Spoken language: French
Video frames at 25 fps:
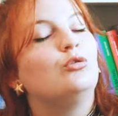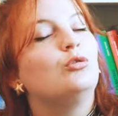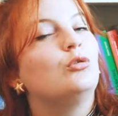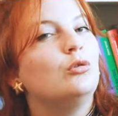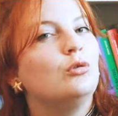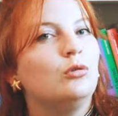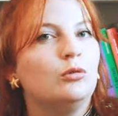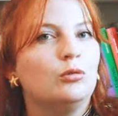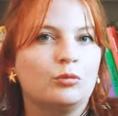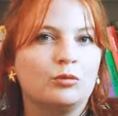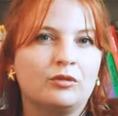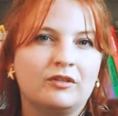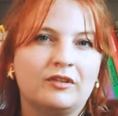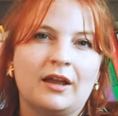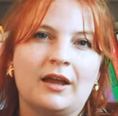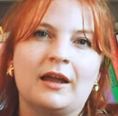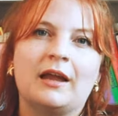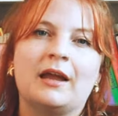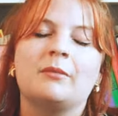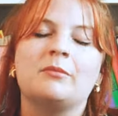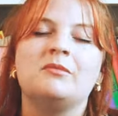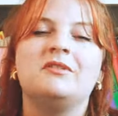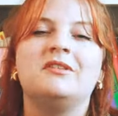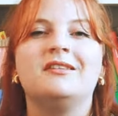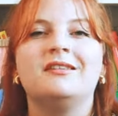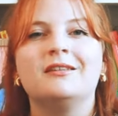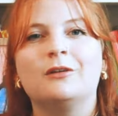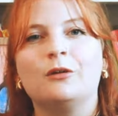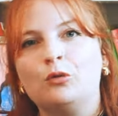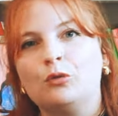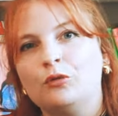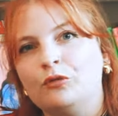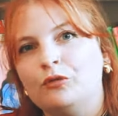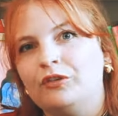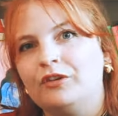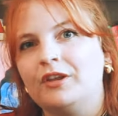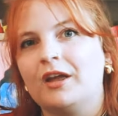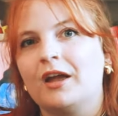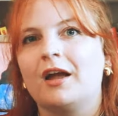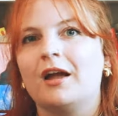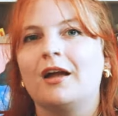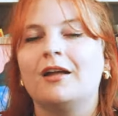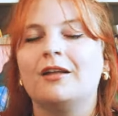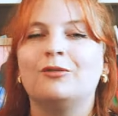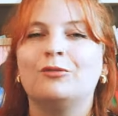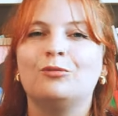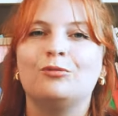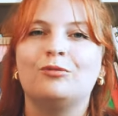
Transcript: sur le long terme, t'y reviens,